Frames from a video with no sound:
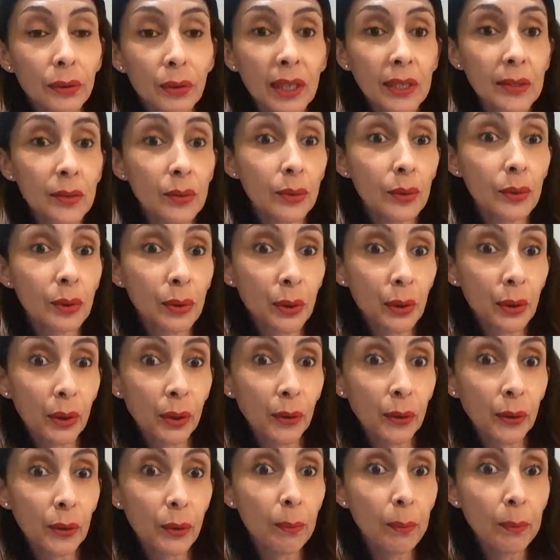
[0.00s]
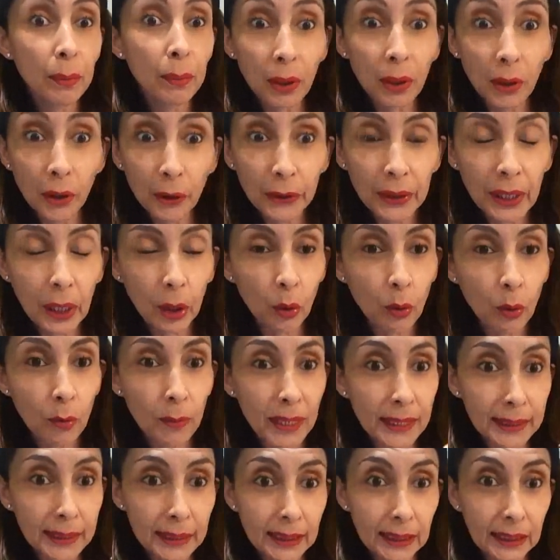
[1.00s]
les odeurs de plantes
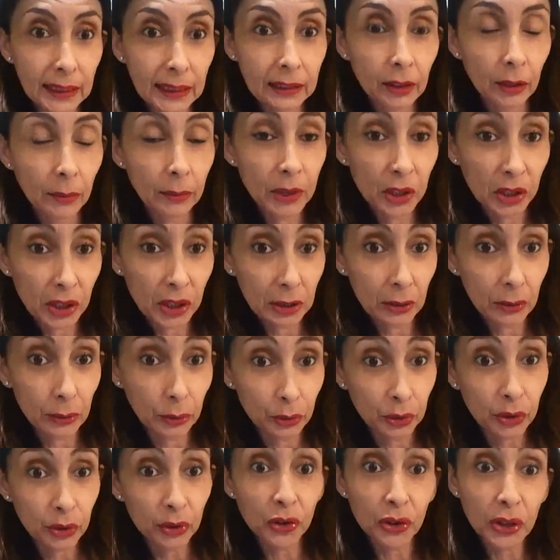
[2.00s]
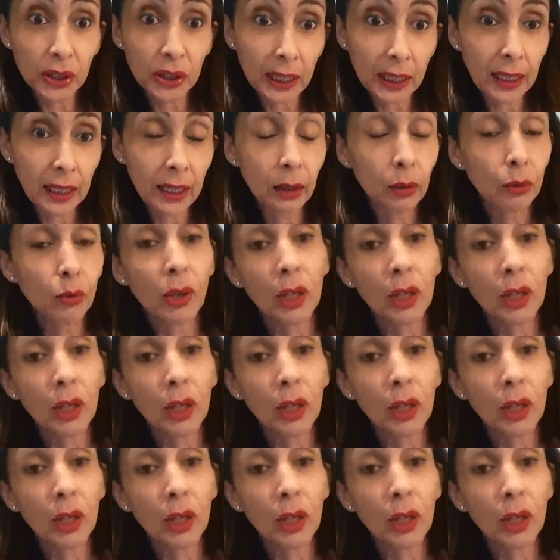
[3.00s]
aromatiques dans mes gels douche en général,